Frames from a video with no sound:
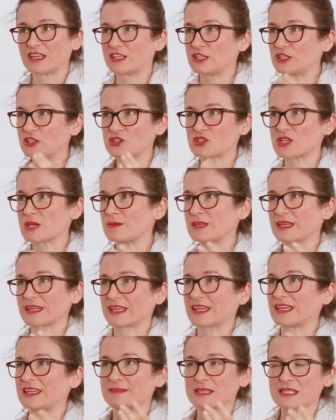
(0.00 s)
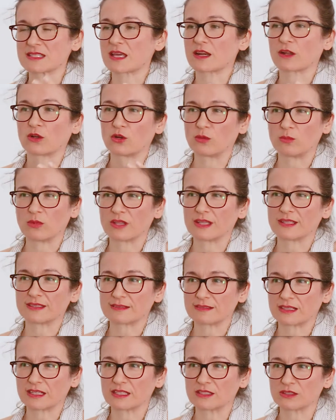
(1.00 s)
yo sabía que iba a estar cómoda
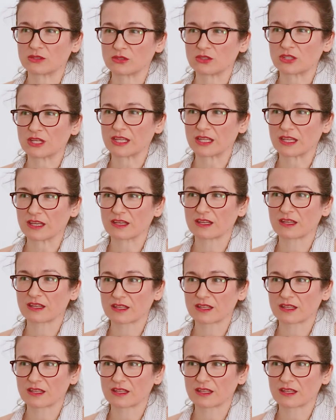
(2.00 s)
trabajando con ella.